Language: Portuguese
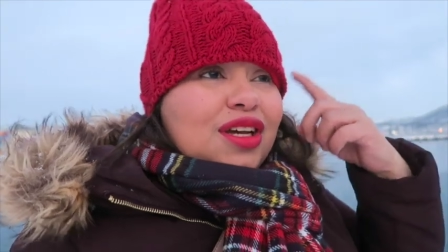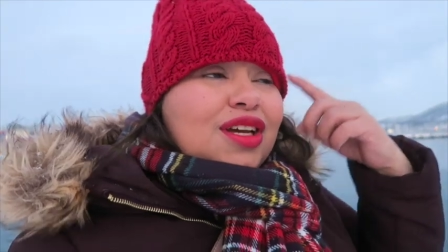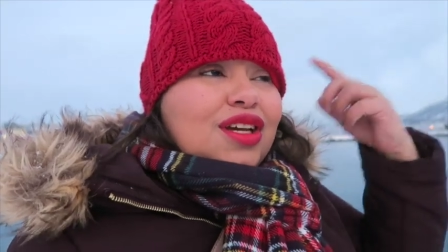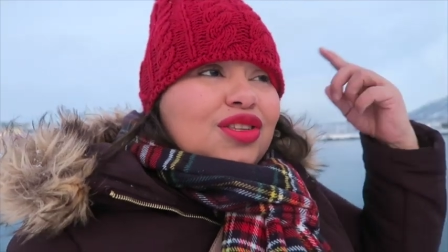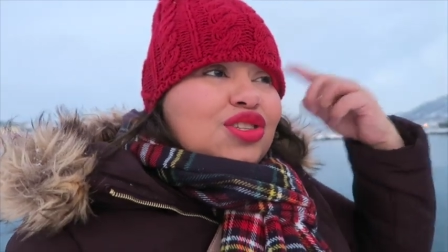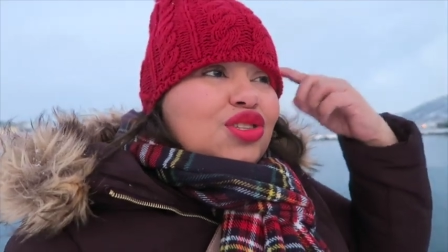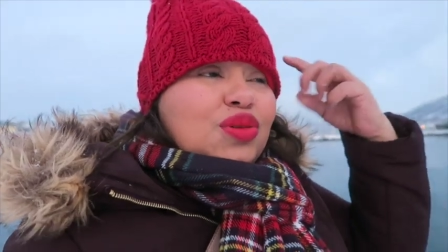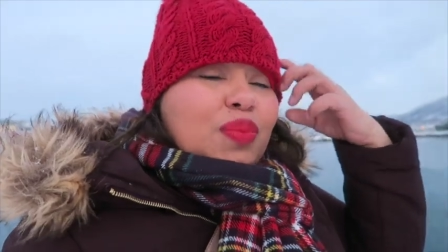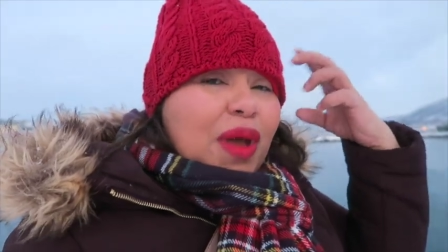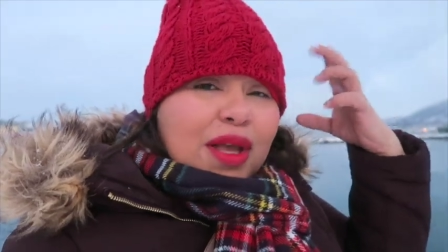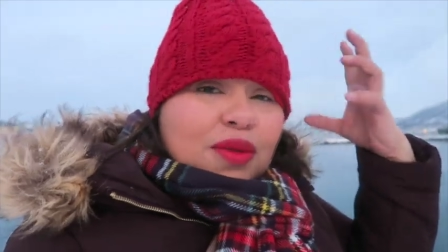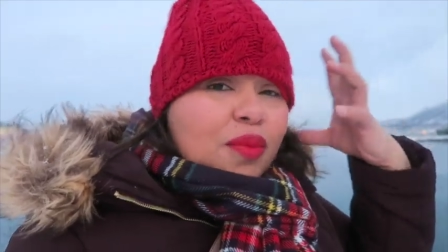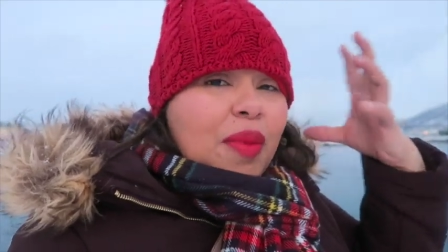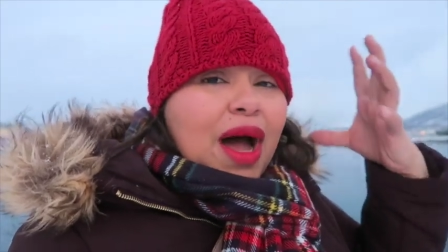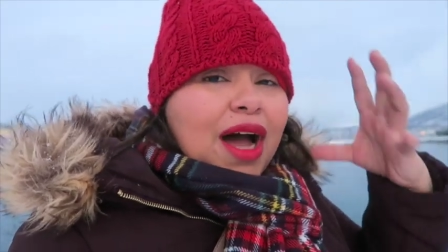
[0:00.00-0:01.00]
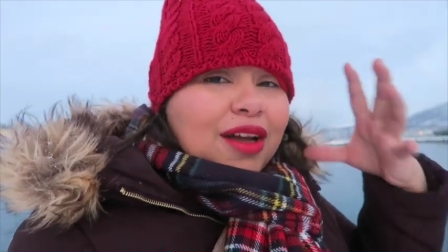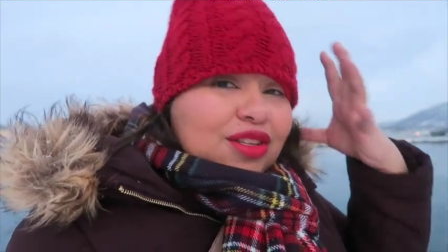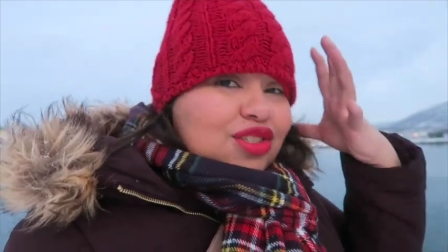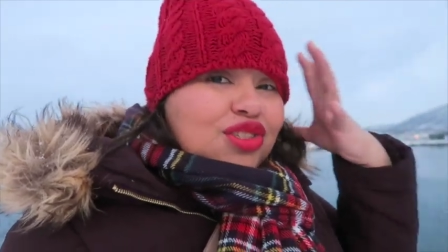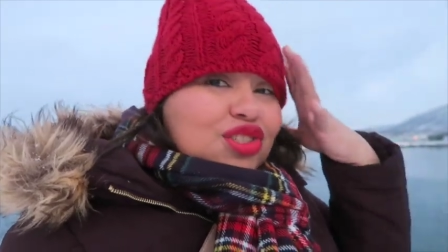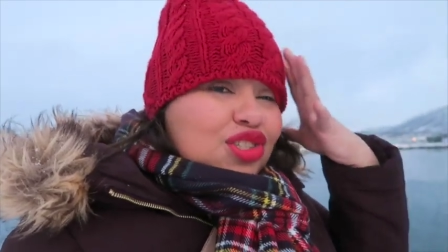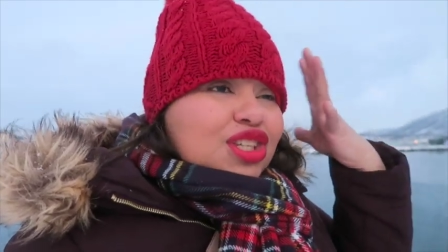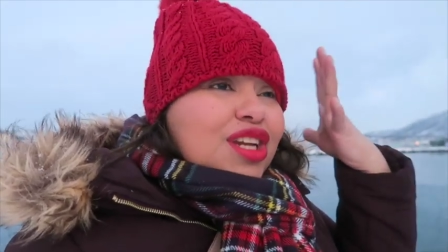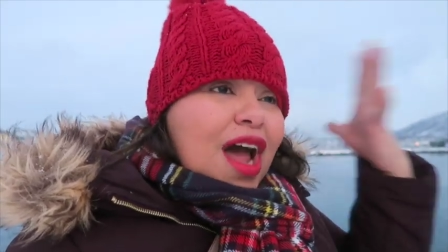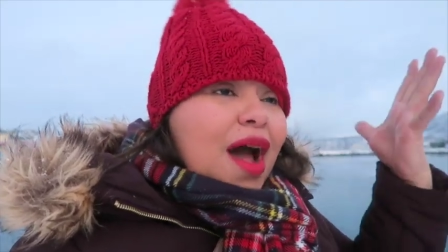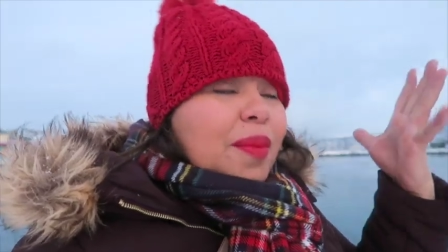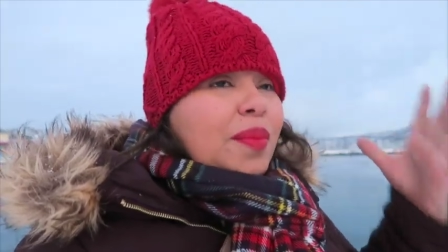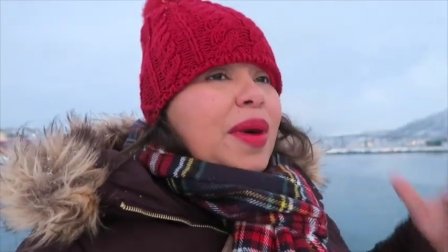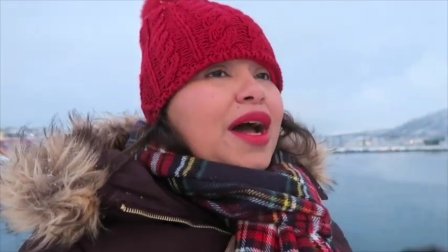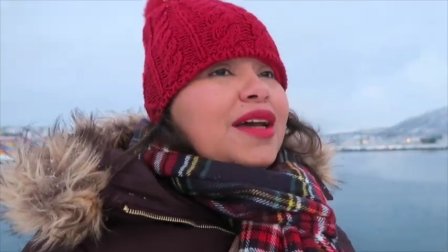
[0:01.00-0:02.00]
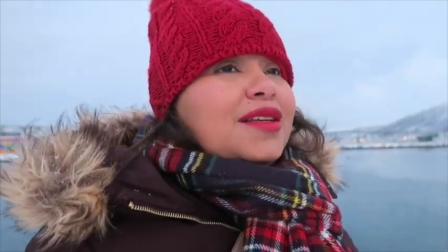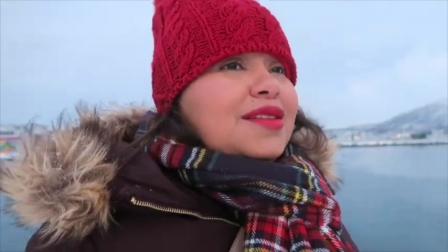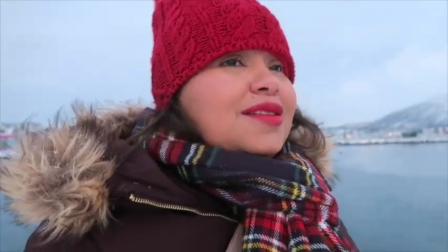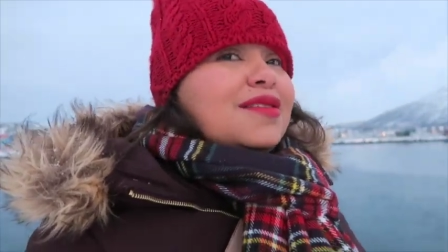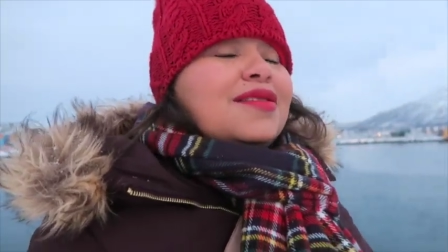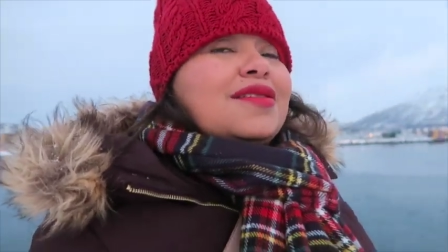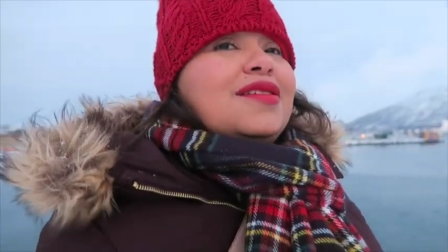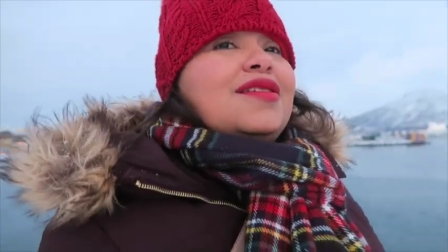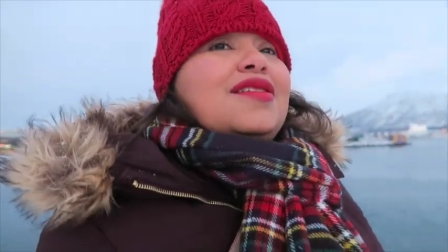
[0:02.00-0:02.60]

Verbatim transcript: de te perturbar, de te tirar a paz.